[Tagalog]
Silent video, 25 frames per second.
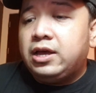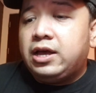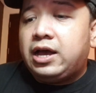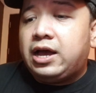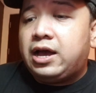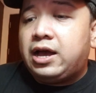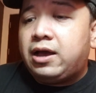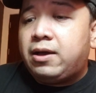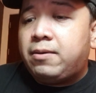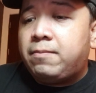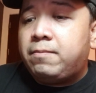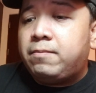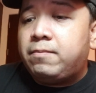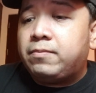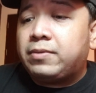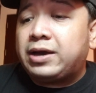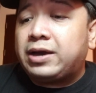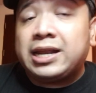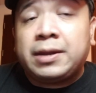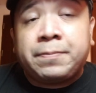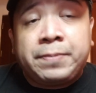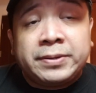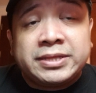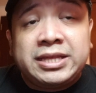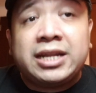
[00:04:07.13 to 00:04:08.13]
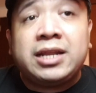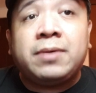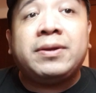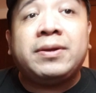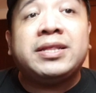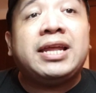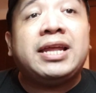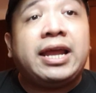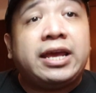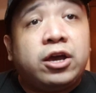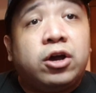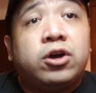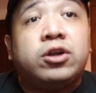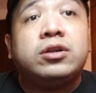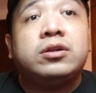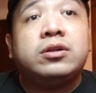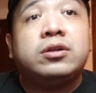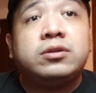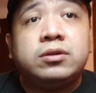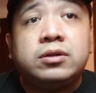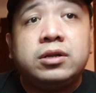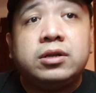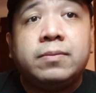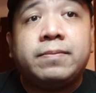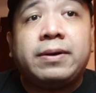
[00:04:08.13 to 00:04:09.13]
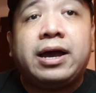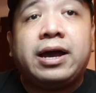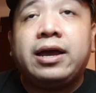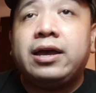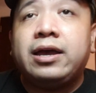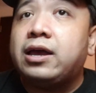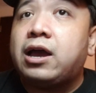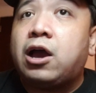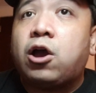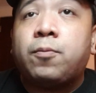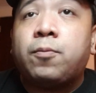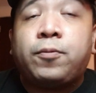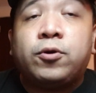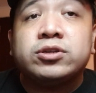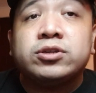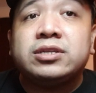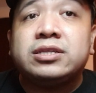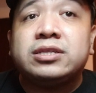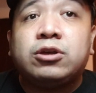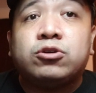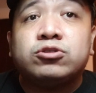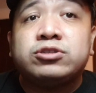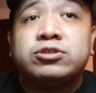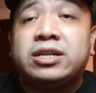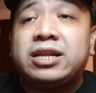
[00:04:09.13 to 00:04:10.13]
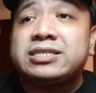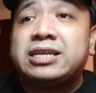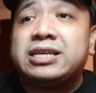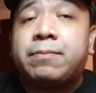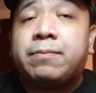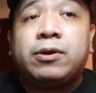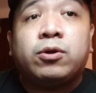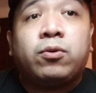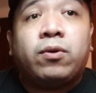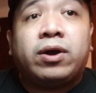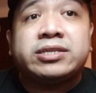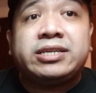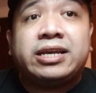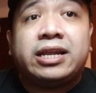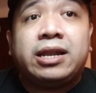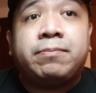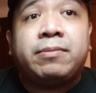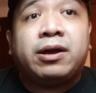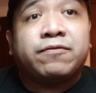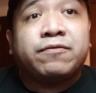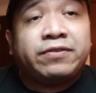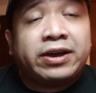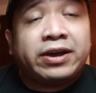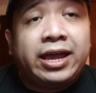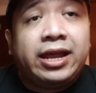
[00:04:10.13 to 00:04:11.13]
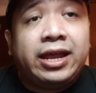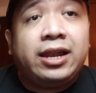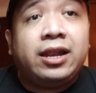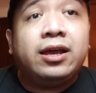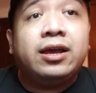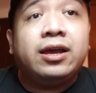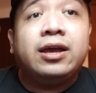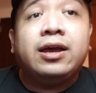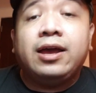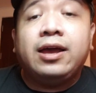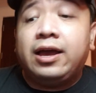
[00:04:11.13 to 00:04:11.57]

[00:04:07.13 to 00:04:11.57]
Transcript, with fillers: Um, karapatan naman nila yon, 'di ba? Ako po hindi ko sinasabing wag sila mag-file.